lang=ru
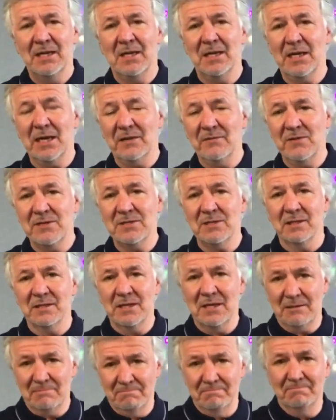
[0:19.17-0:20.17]
Я ответил
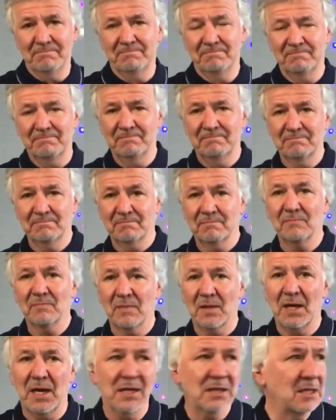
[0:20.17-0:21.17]
«да».
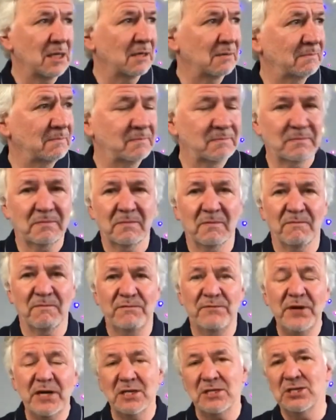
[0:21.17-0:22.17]
Это
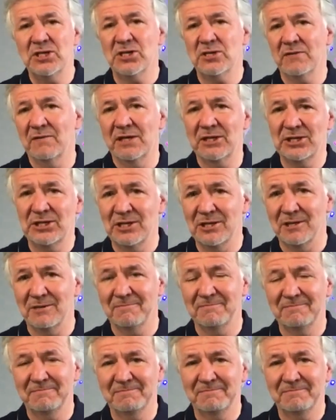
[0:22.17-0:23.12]
выгоднейшее вложение.